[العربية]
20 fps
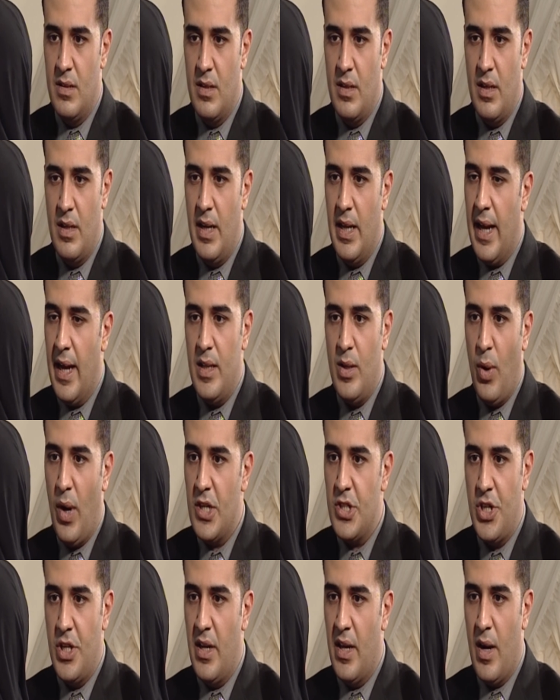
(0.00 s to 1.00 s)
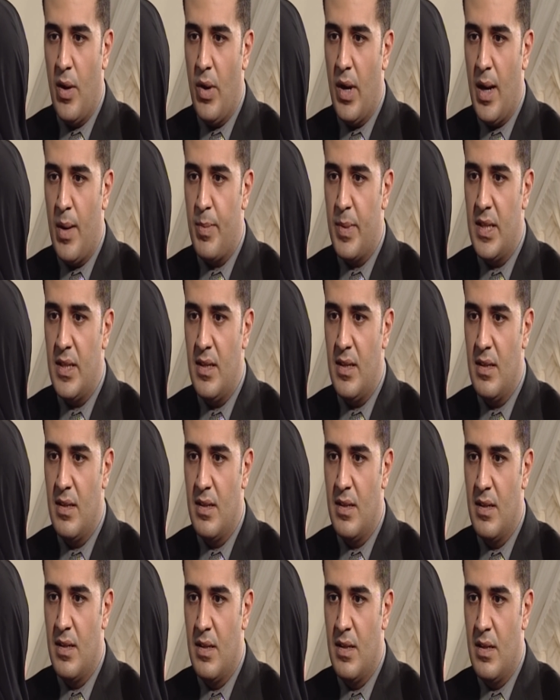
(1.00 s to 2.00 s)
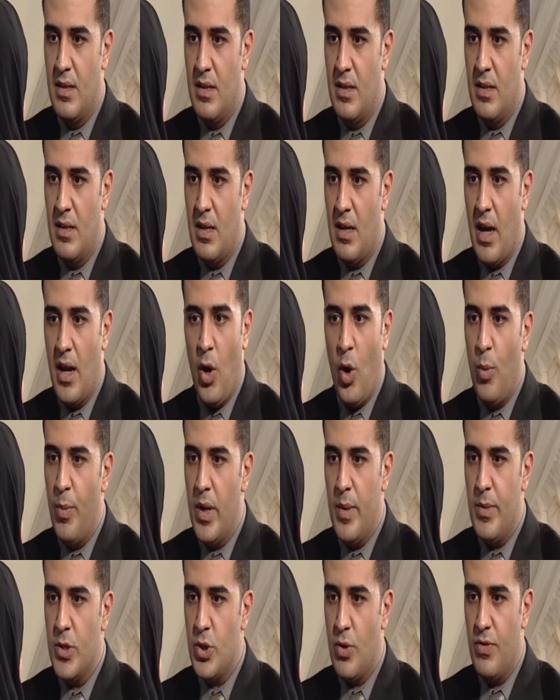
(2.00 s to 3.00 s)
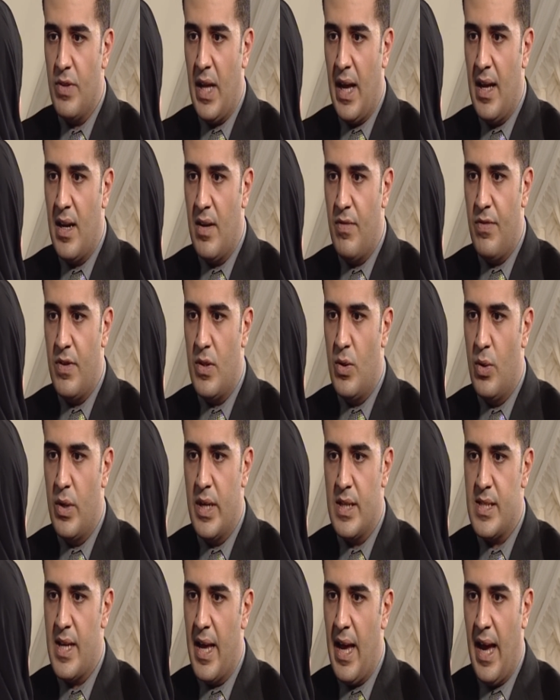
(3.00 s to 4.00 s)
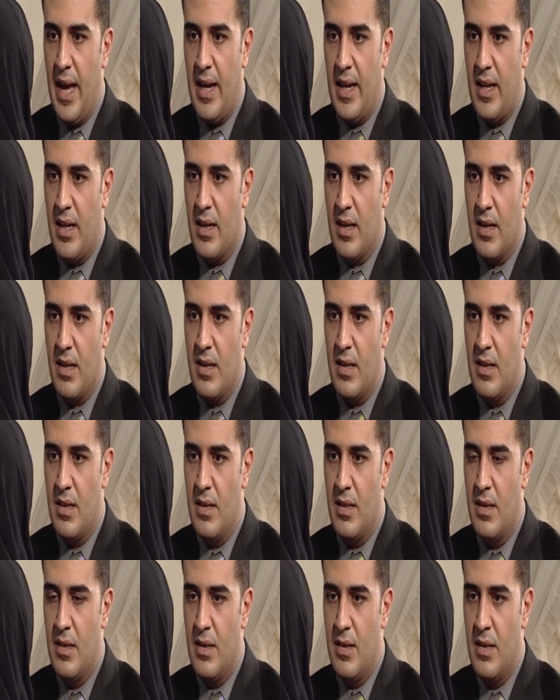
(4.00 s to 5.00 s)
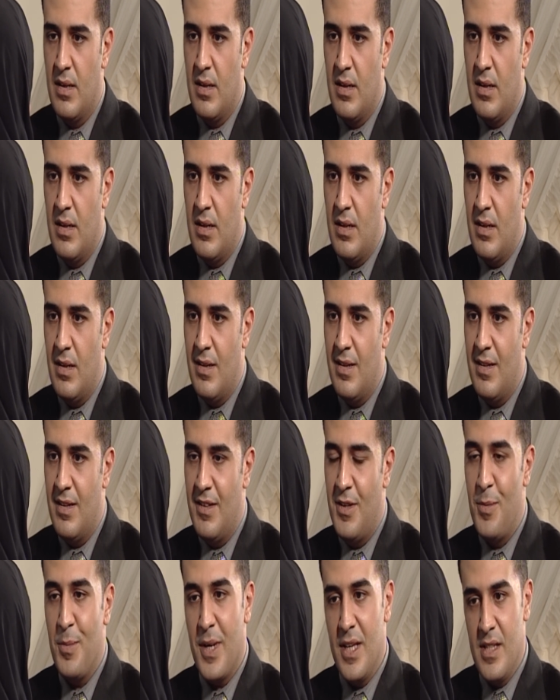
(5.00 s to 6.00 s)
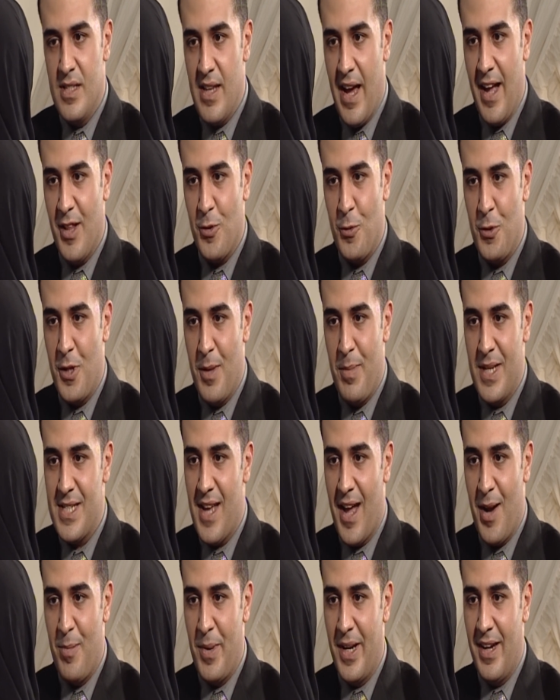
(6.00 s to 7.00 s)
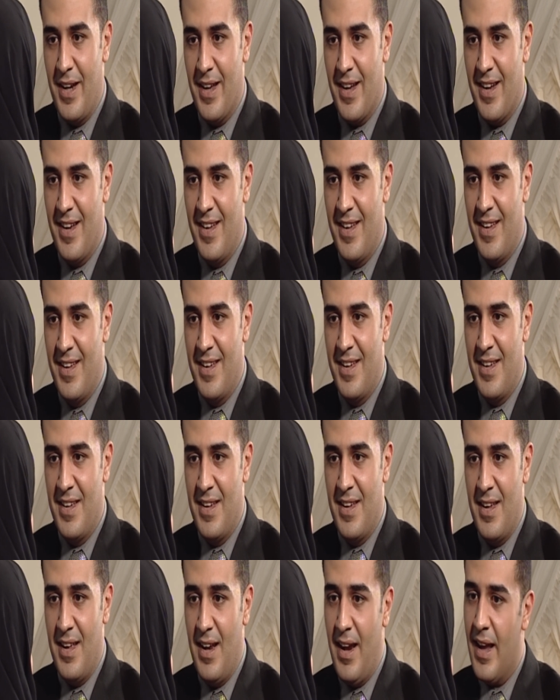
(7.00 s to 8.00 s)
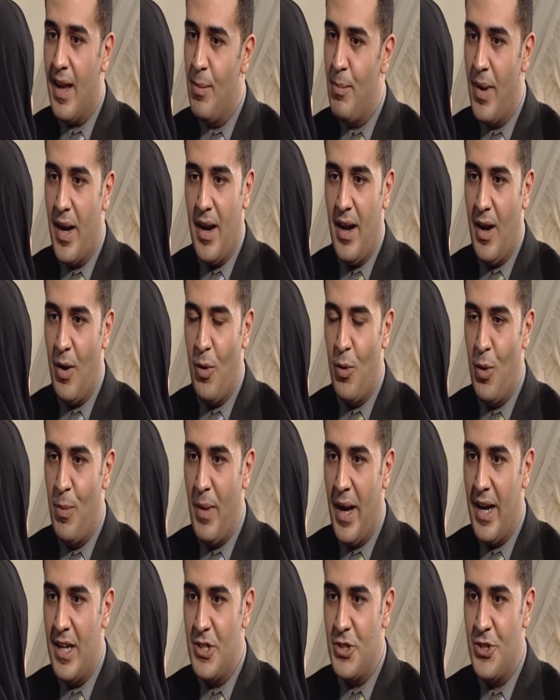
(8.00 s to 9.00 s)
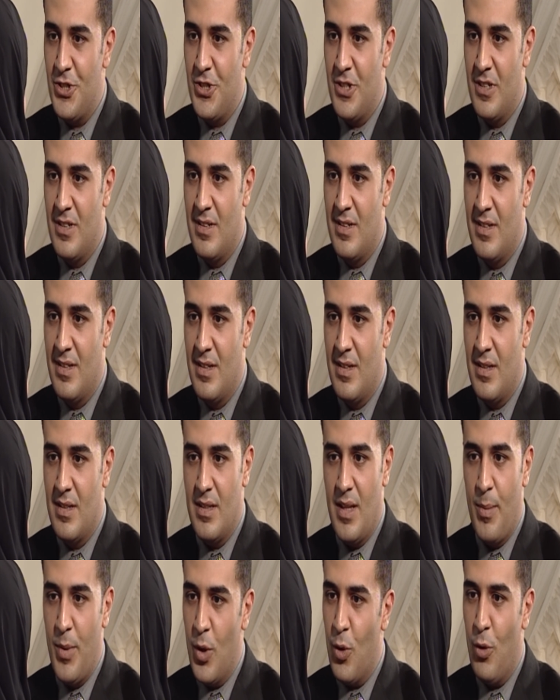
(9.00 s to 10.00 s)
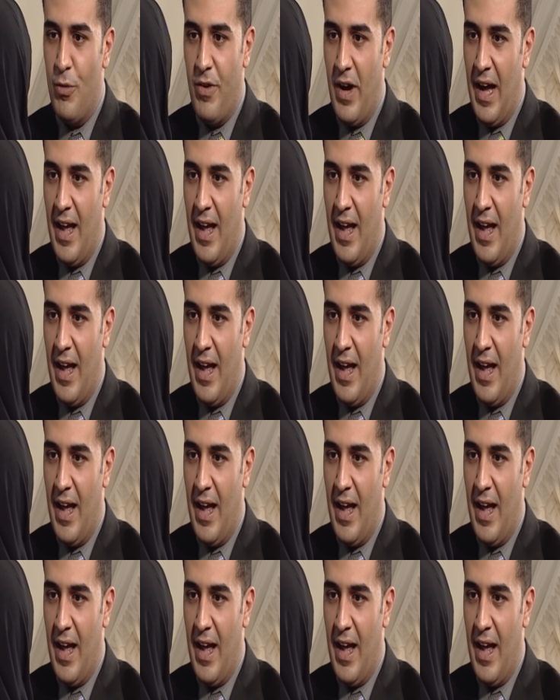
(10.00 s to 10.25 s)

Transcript: انك هتوحشيني قوي يا عمتي انا عمري ما شفت حنان في الدنيا زي حنانك يمكن ساعات كنت بزعل منك لكن برجع واقول معلش ده من خوفها